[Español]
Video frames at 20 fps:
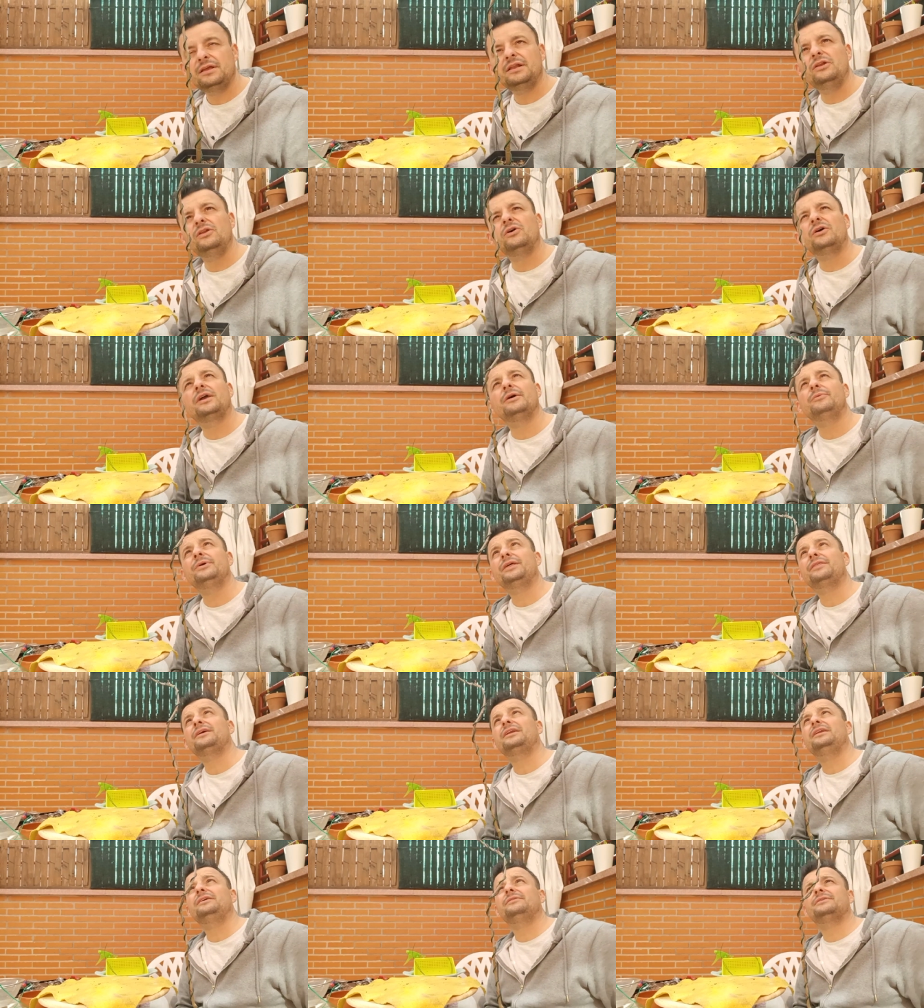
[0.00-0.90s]
lo que voy a
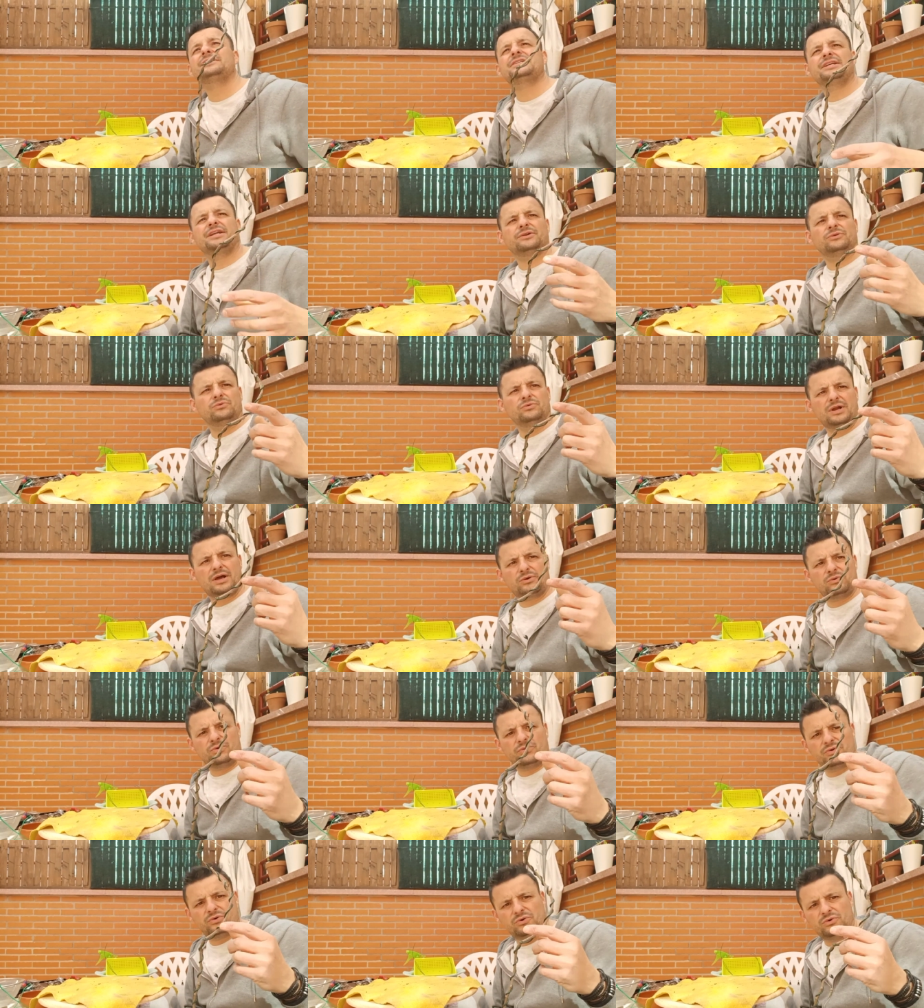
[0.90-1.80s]
hacerle va a ser un
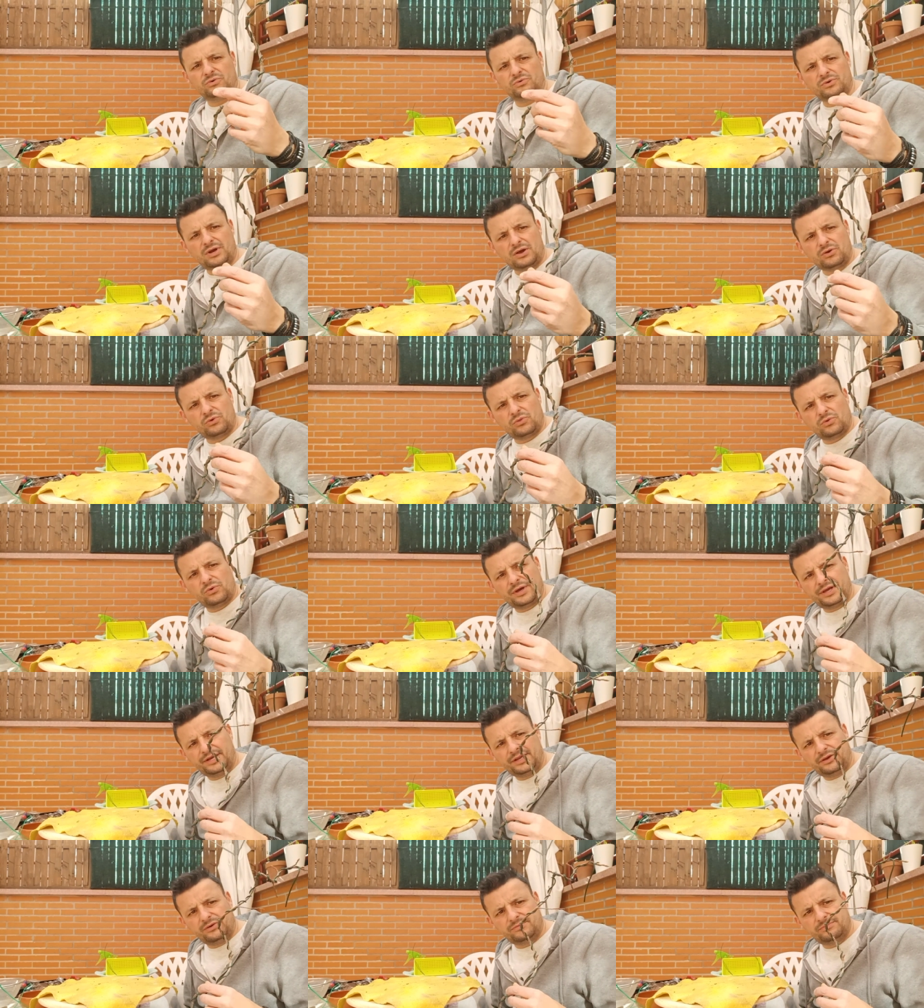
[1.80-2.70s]
acodo, un acodo
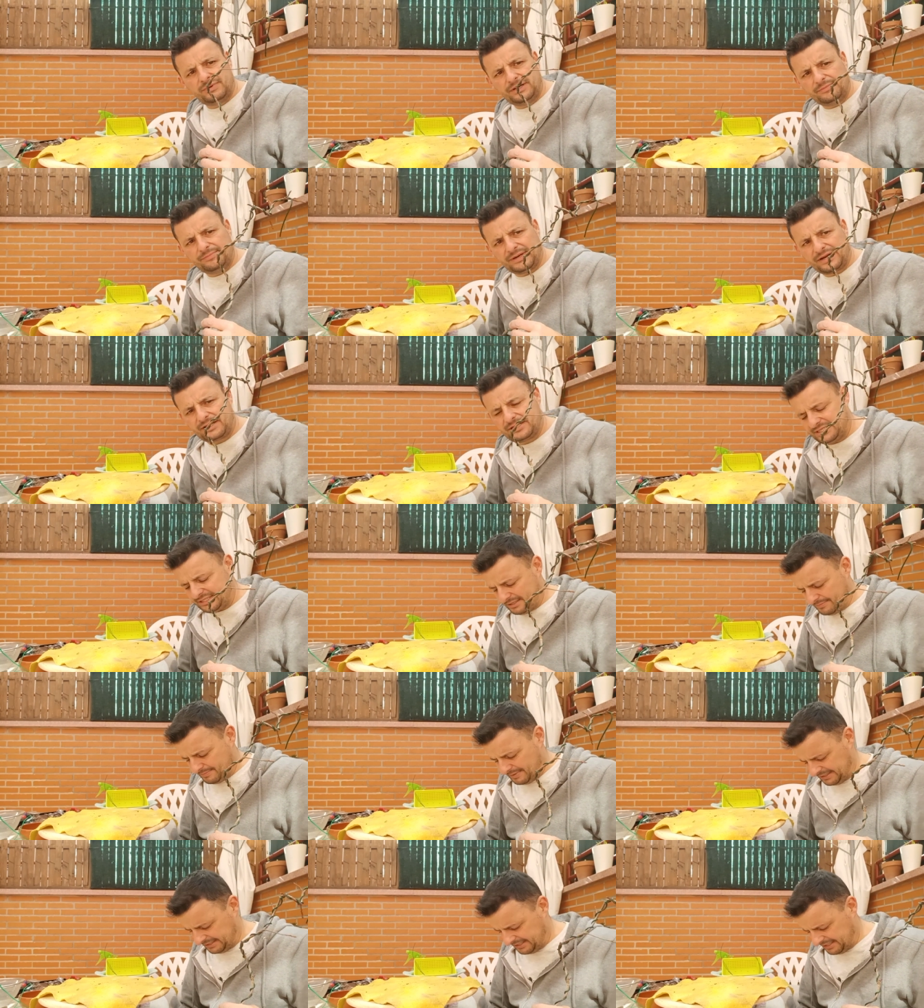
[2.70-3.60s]
aéreo, ¿vale? Para que
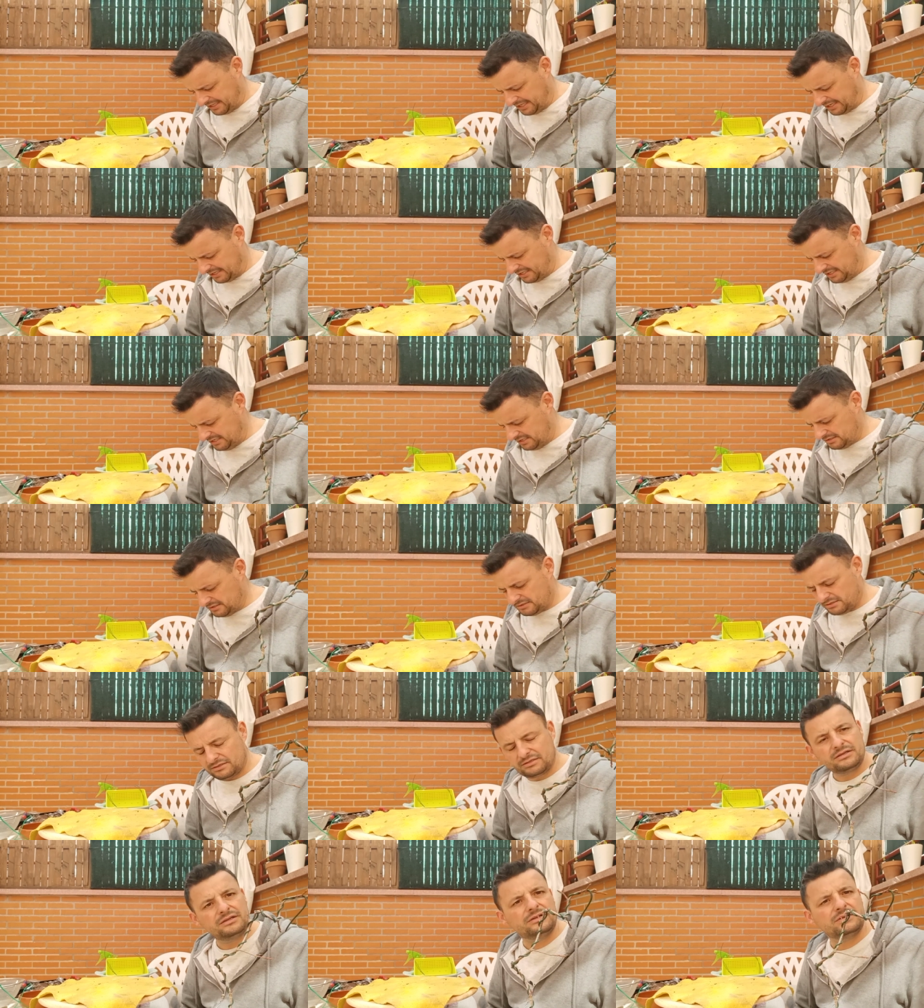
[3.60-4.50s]
esta parte de aquí,
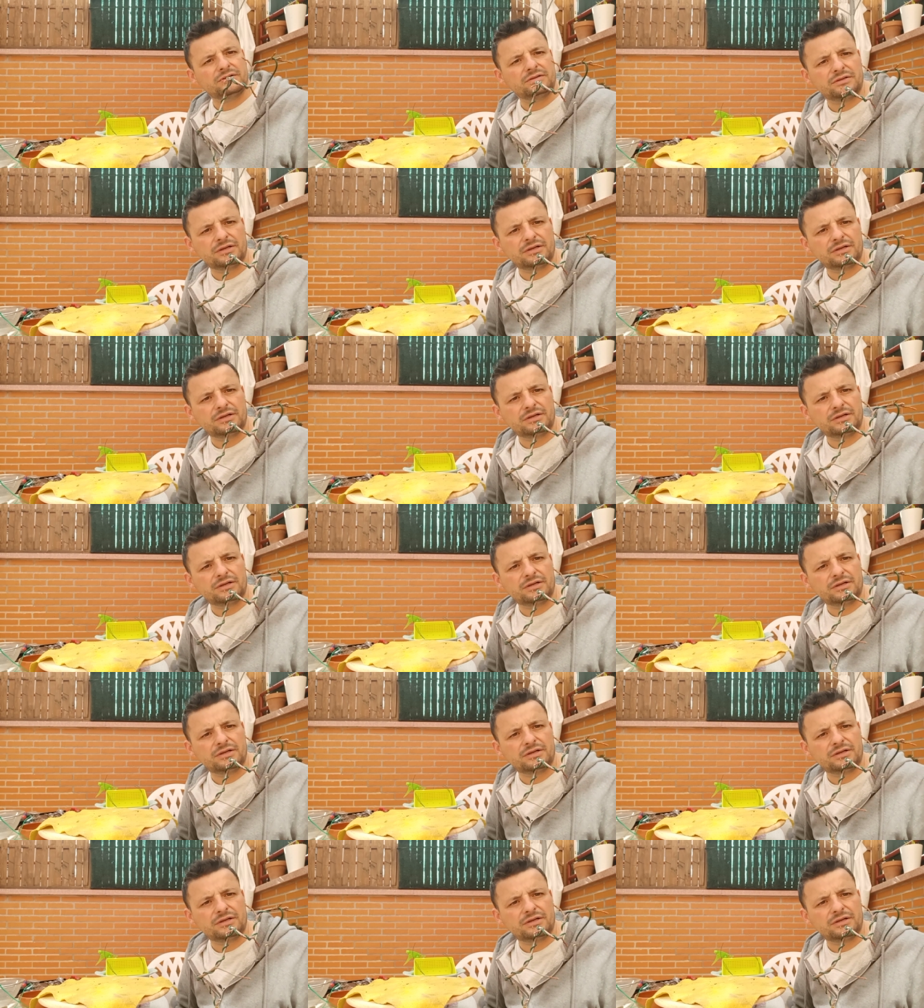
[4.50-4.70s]
¿eh?